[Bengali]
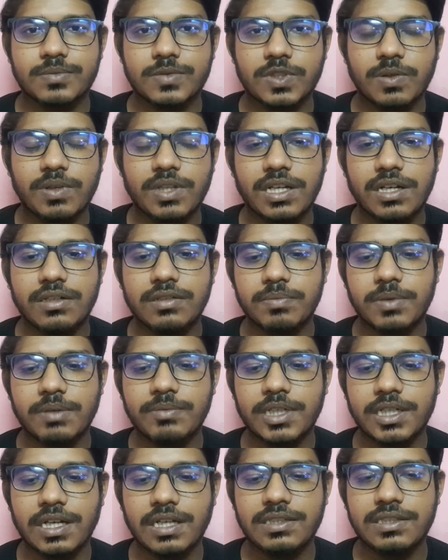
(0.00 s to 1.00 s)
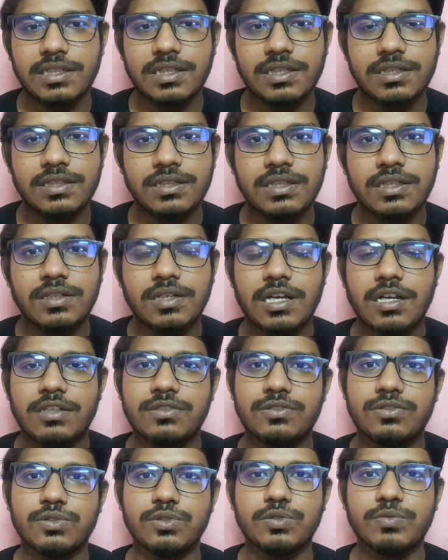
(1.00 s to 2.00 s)
তোমাদের পেমেন্ট আসে
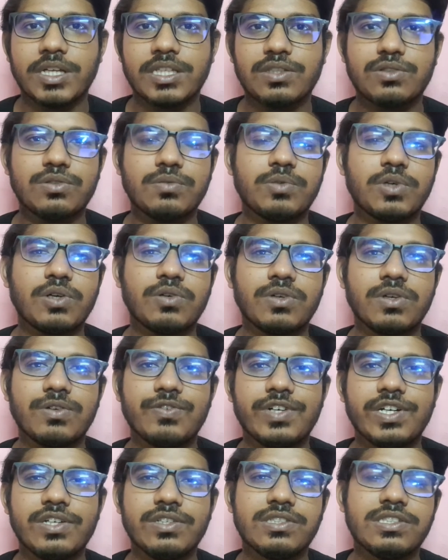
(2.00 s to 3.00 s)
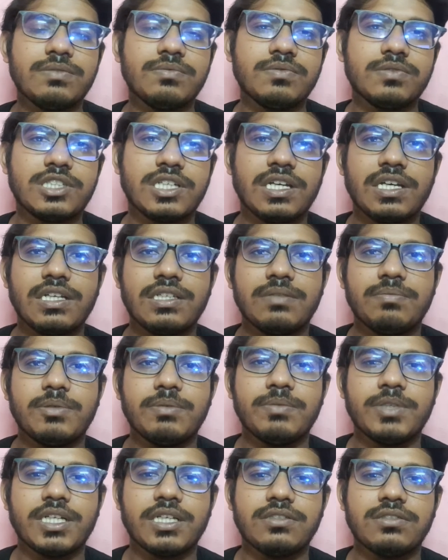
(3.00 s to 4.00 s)
শুধুমাত্র বড় বড় ভিডিও ছেড়ে যে
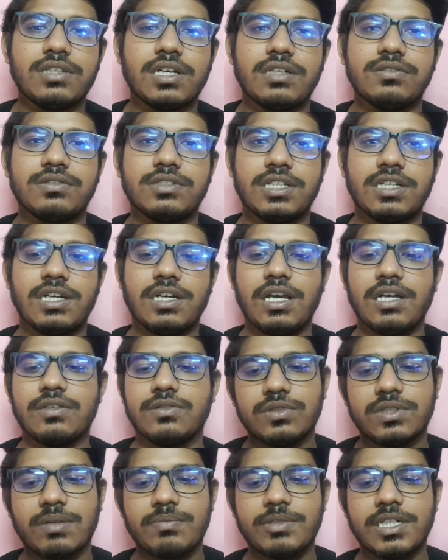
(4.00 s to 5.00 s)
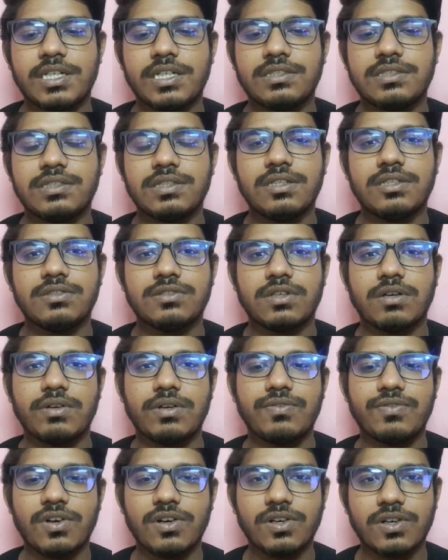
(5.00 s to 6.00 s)
পেমেন্ট আসবে এখন সেটা না এখন আপডেট এসছে সবাই
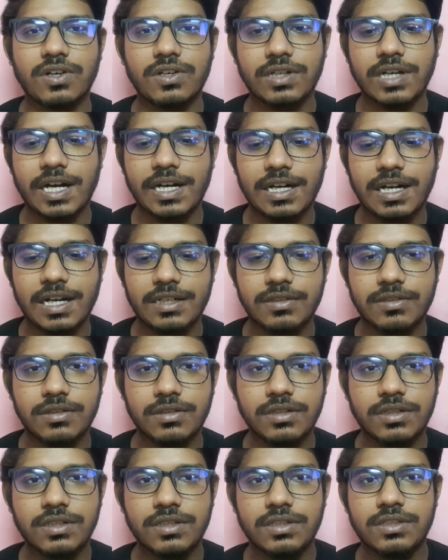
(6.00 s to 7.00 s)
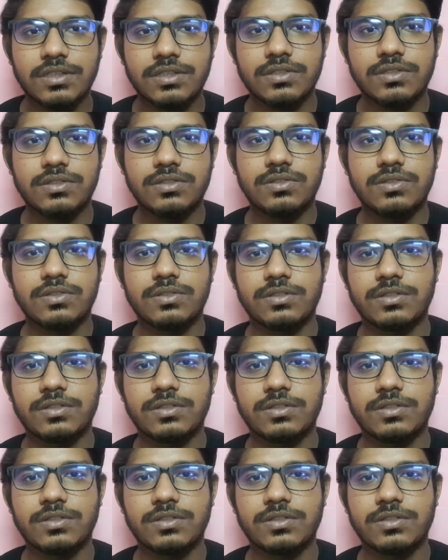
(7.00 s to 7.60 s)
ফলো করো গাইডলাইনগুলো তো